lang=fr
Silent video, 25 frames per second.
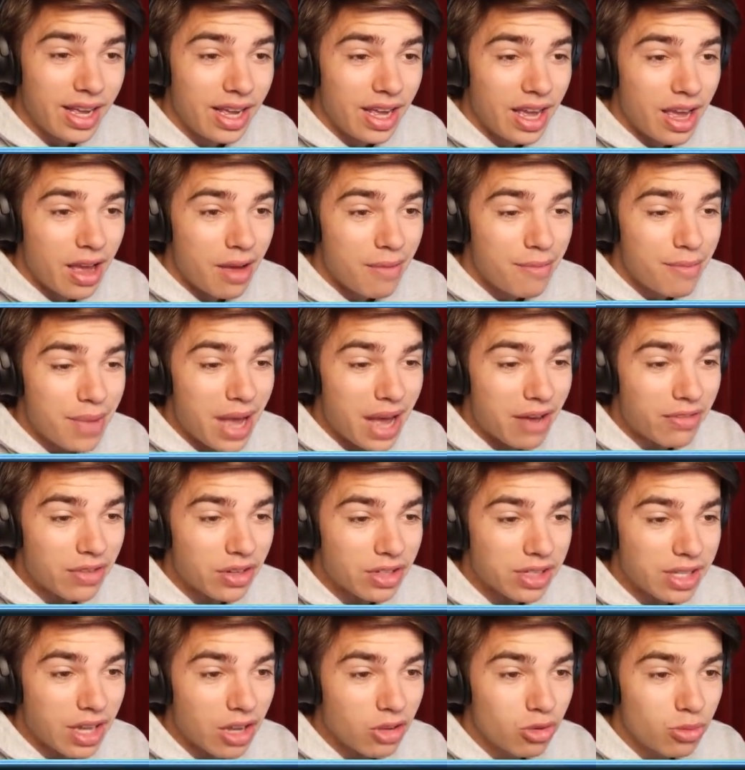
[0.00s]
Mais
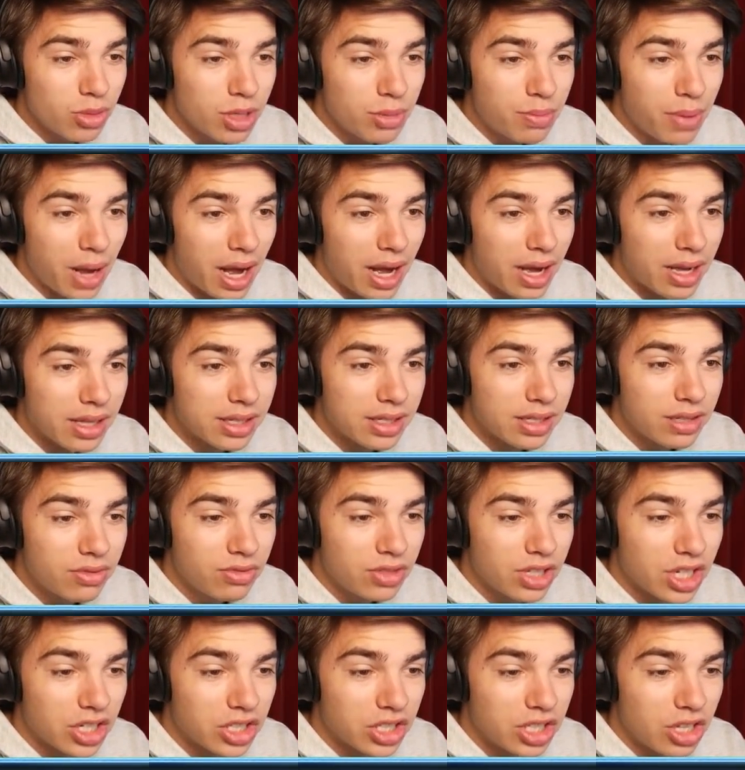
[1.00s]
avant ça, n'oublie pas, hein, si
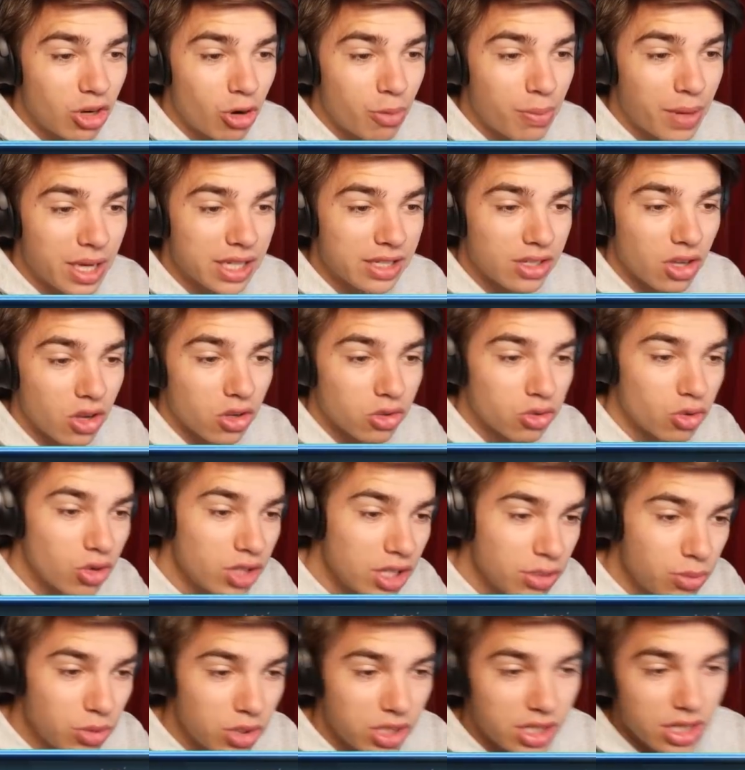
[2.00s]
vous achetez le pass en ce
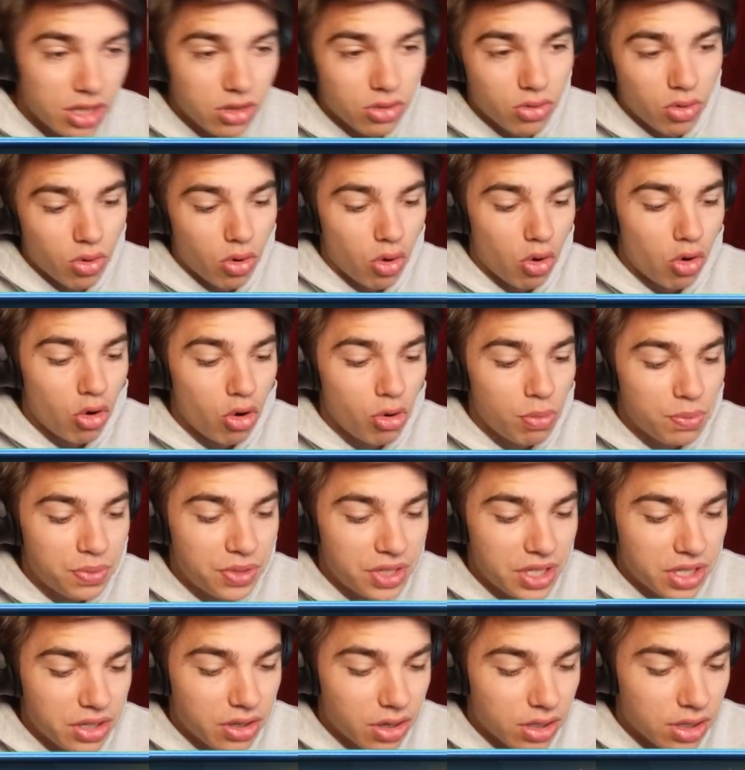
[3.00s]
début de saison, le
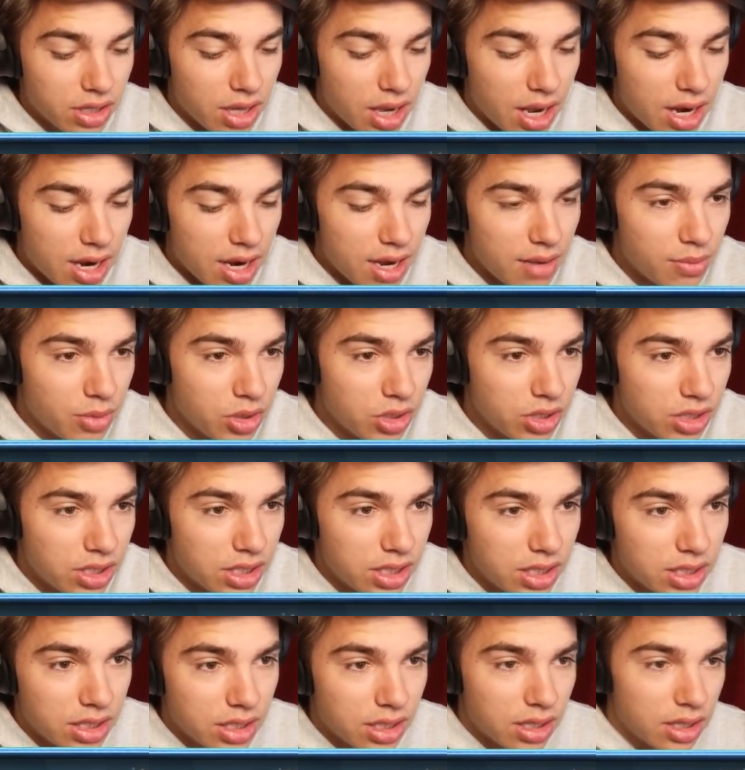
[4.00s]
petit code
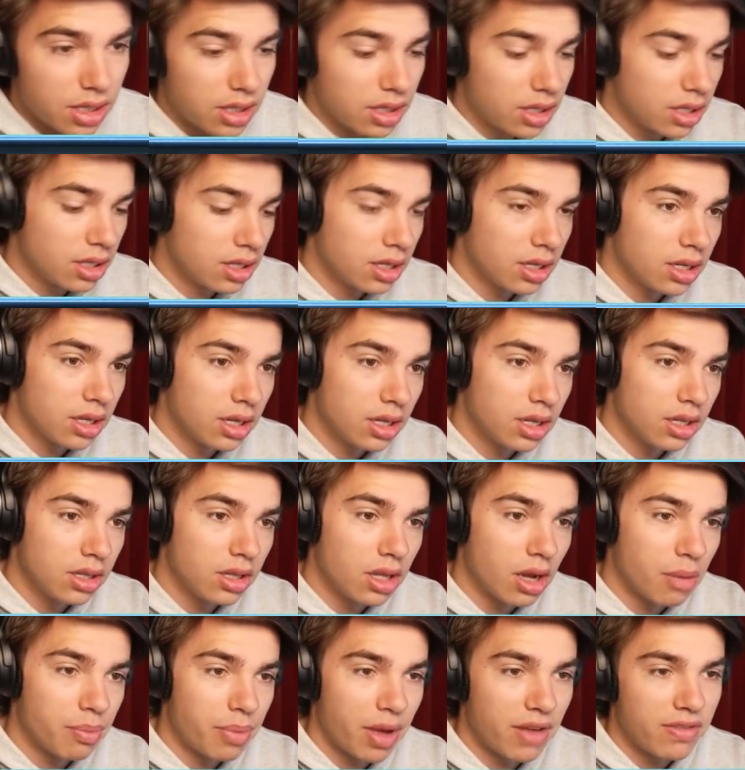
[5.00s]
LemonTy... Euh,
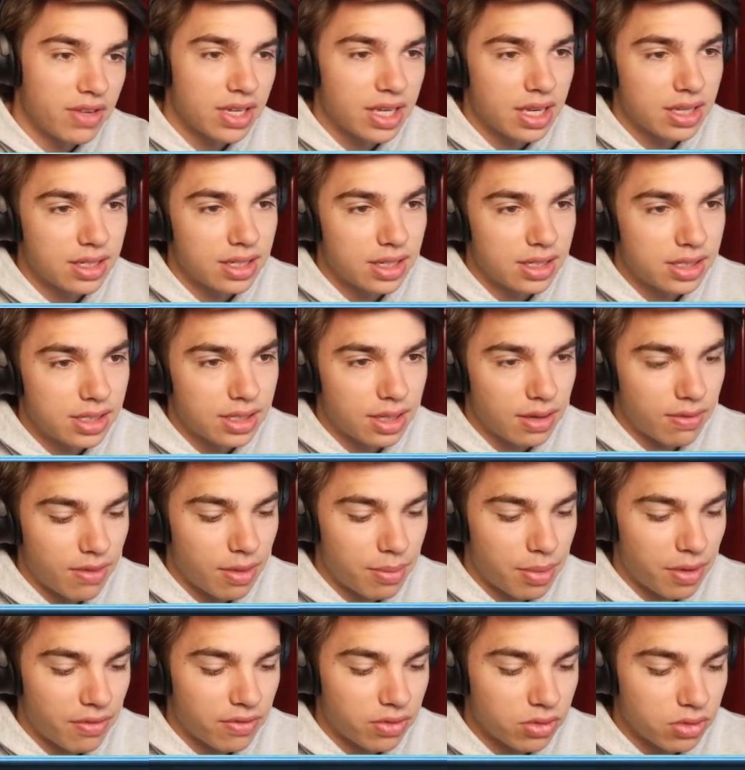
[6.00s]
non, pas avec un Z, ça va
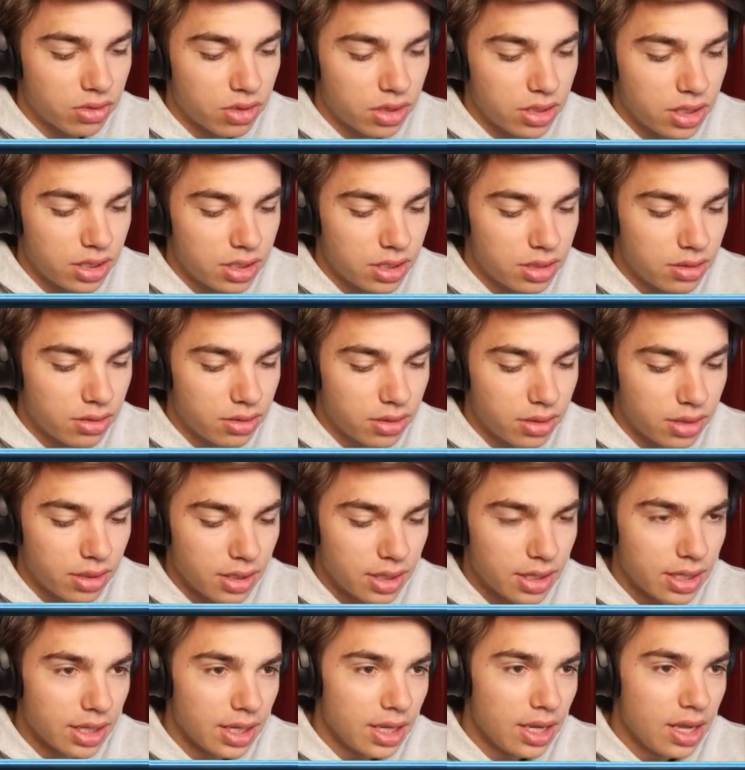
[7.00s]
pas fonctionner sinon.
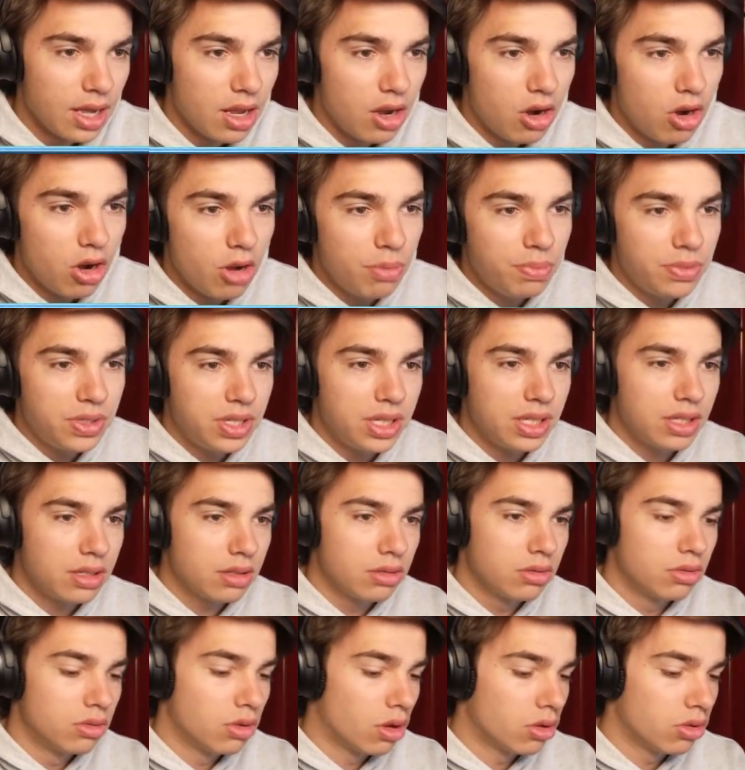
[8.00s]
Le petit...
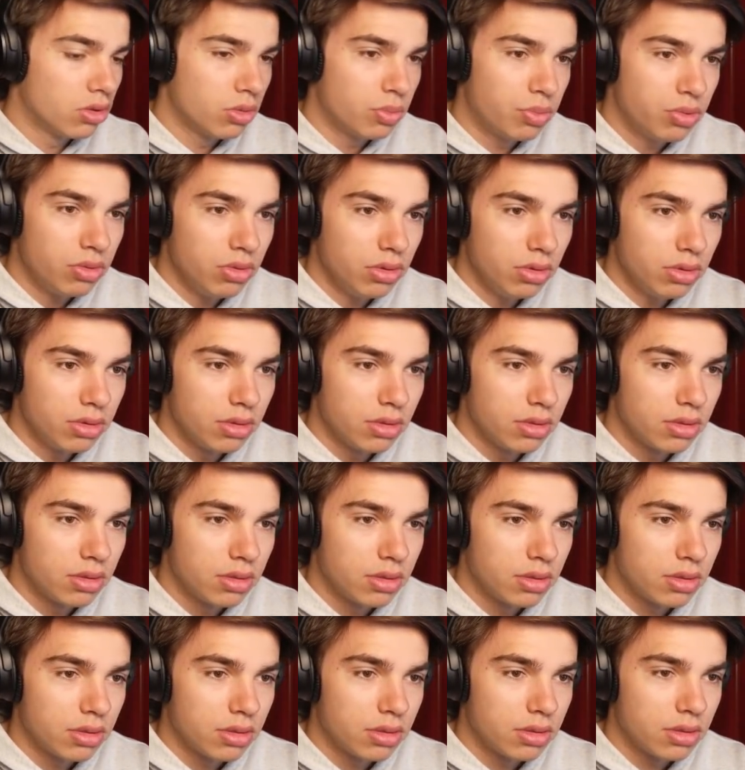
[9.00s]
Non, non plus.
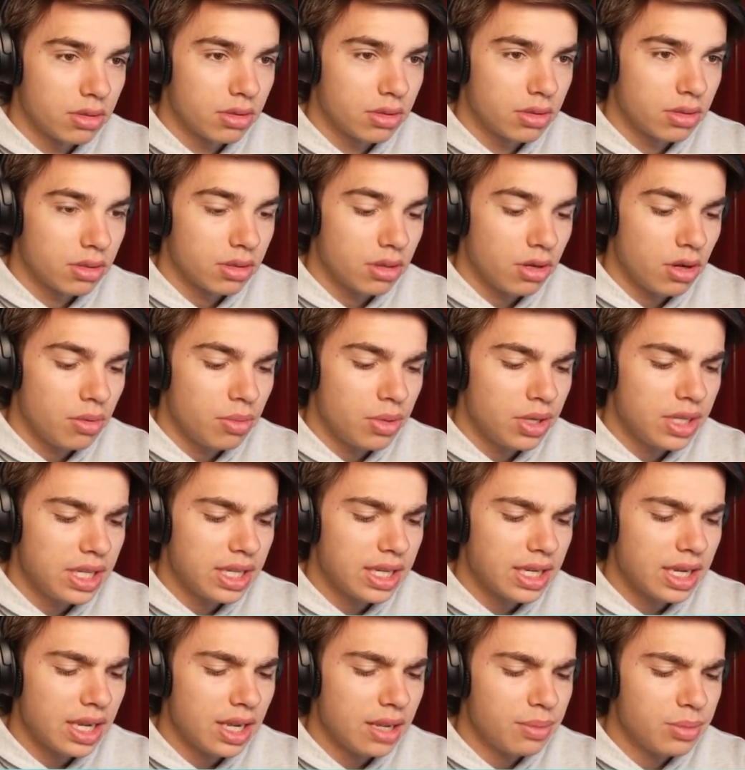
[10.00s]
Comment on
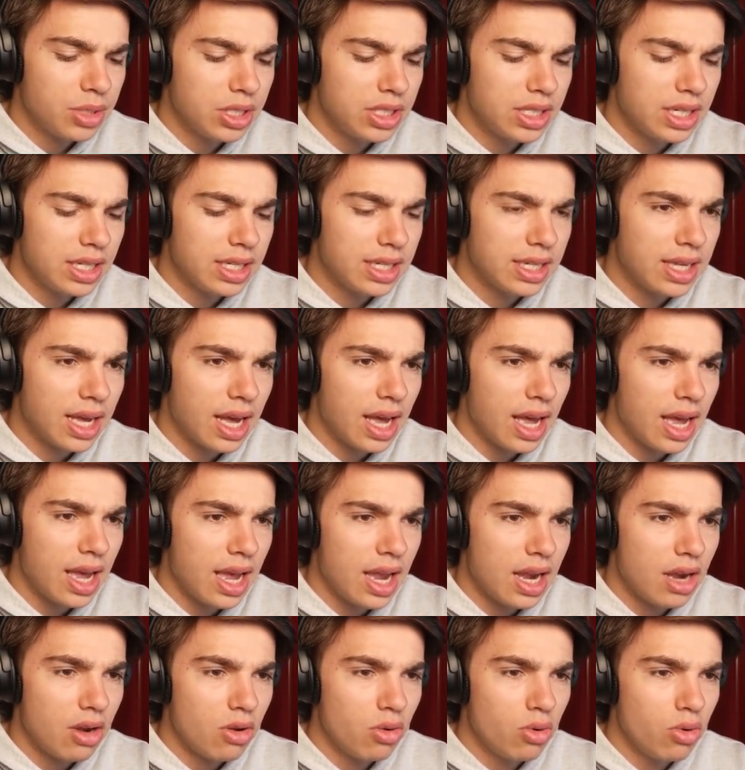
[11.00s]
écrit LemonTy, les gars
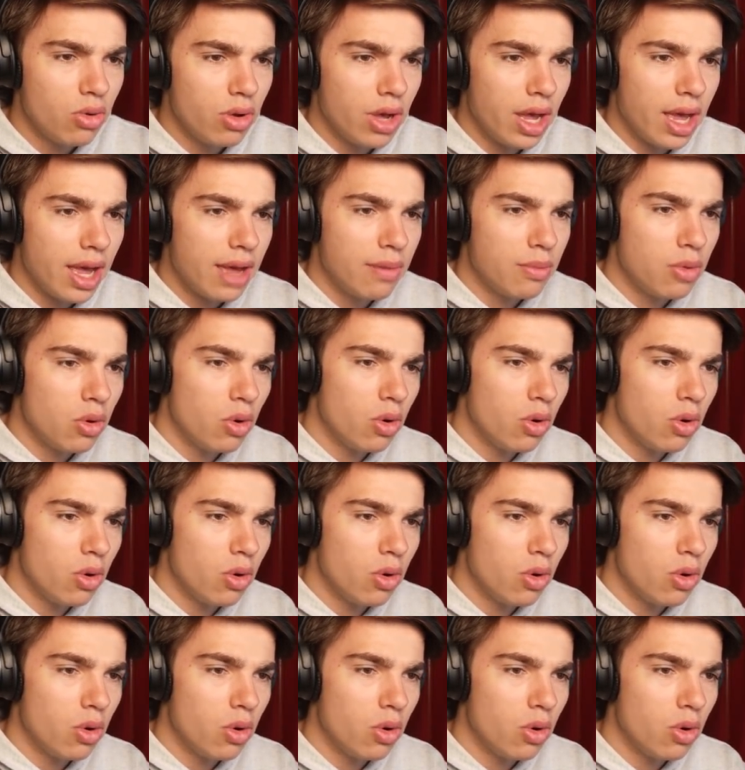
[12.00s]
L-E-M-O-N-T-E-A.